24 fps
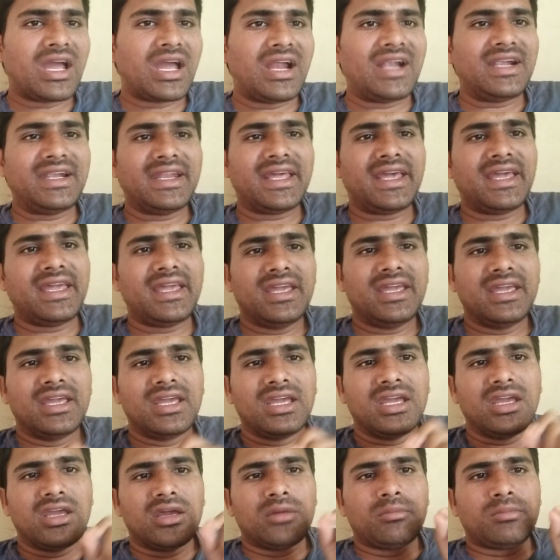అంటే
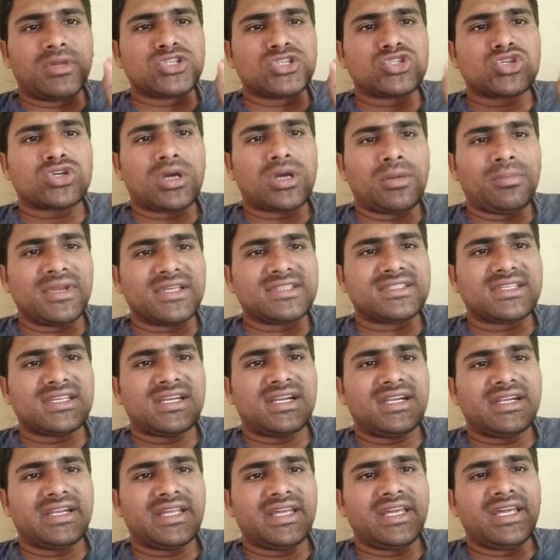బజుకా ప్లస్ అని
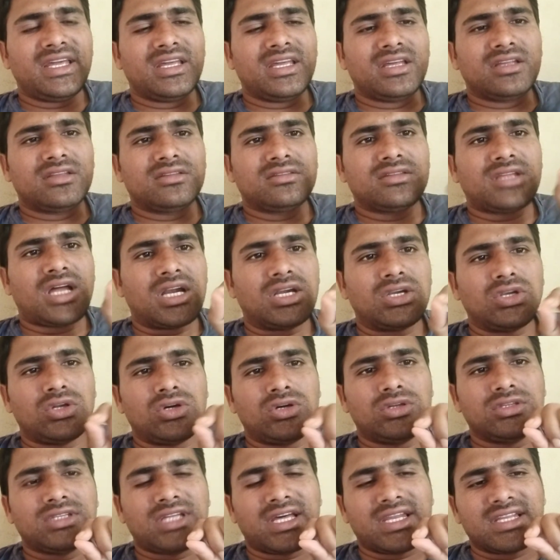అంటే దాంట్లో
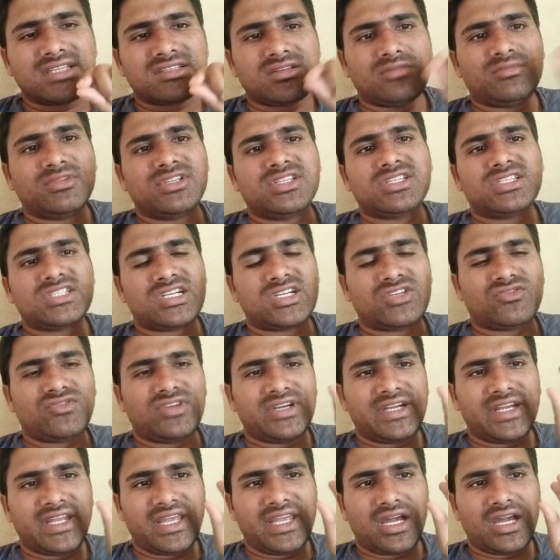దానికి
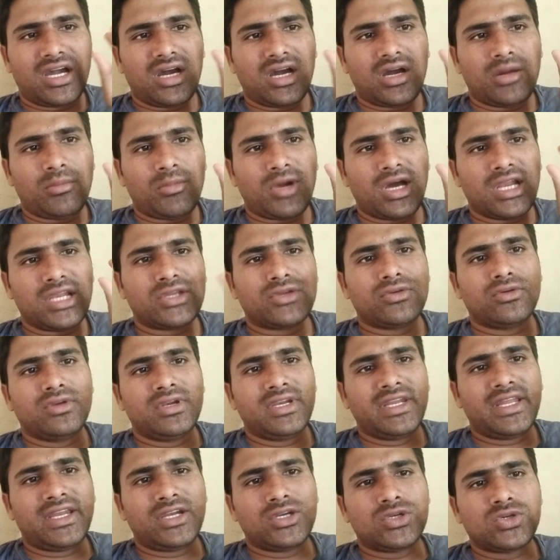సంబంధించినటువంటి ఆ
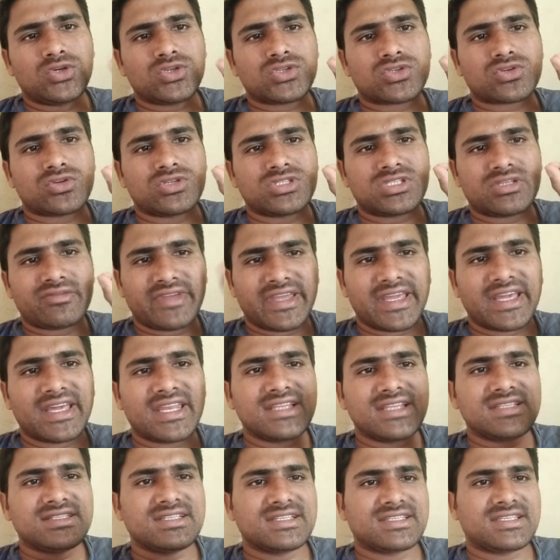మాలిక్యూల్ని డోస్ కొంచెం
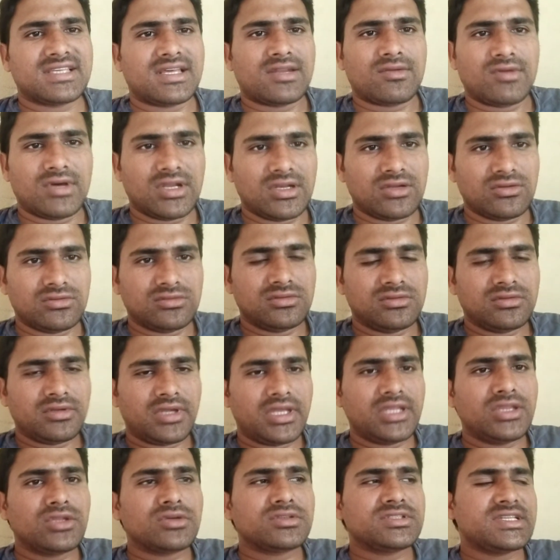ఇంక్రీజ్ చేశారు వాళ్ళు
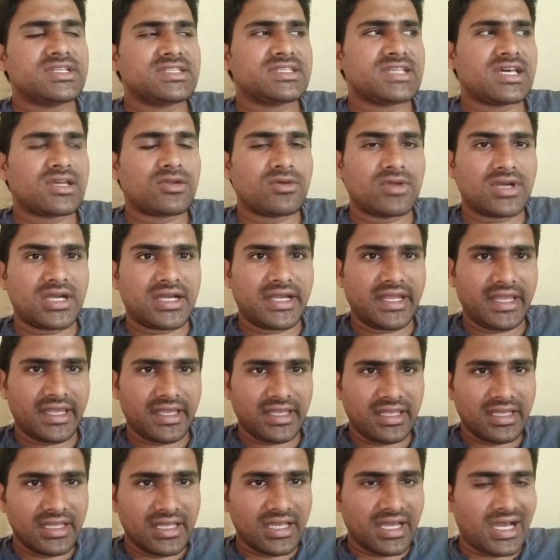ఎందుకు చేశారు అని అంటే
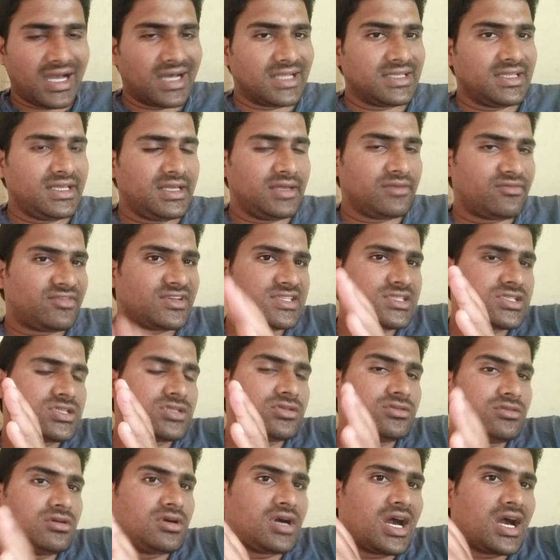అది ఫస్ట్
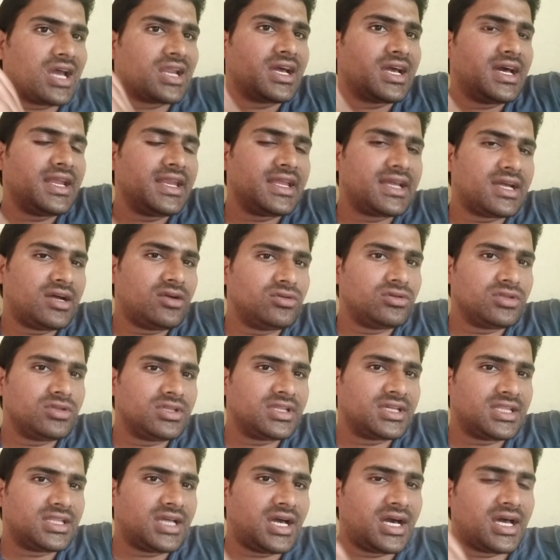ఆర్గానికా ఉంటుంది
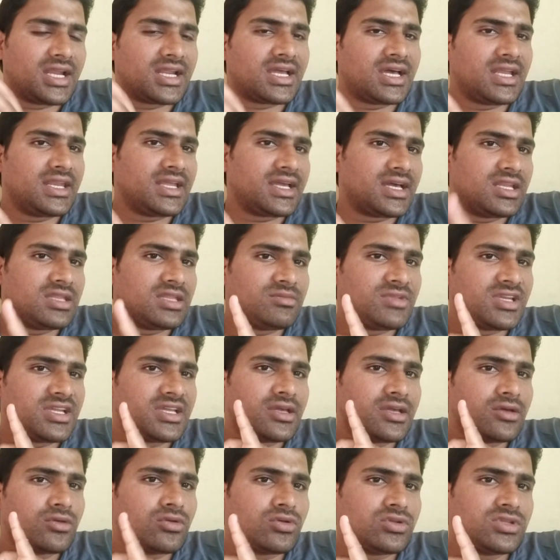కదా ఆర్గానికా అనేది
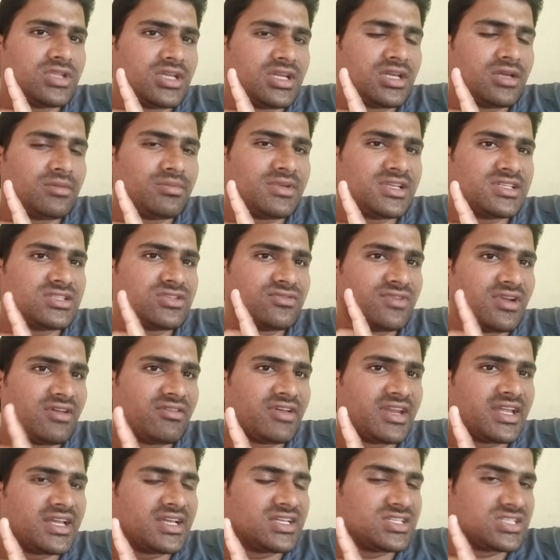మనకి గ్రోతింగ్కి ప్లస్
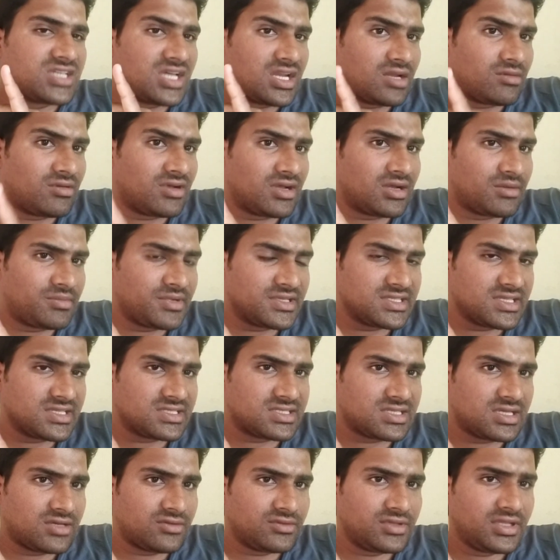ఫ్లవరింగ్కి చాలా బాగా
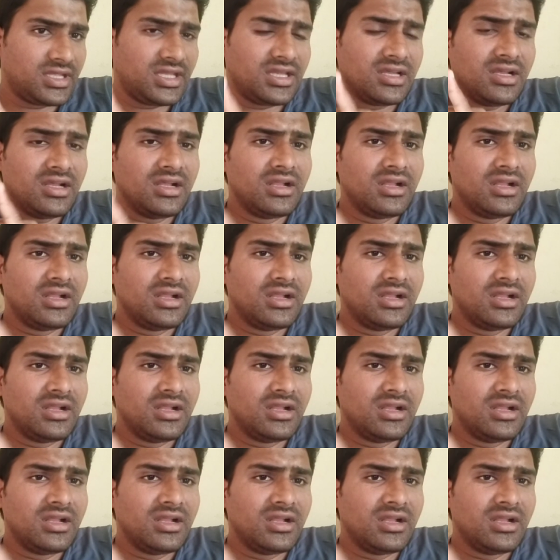పనిచేస్తూ ఉంది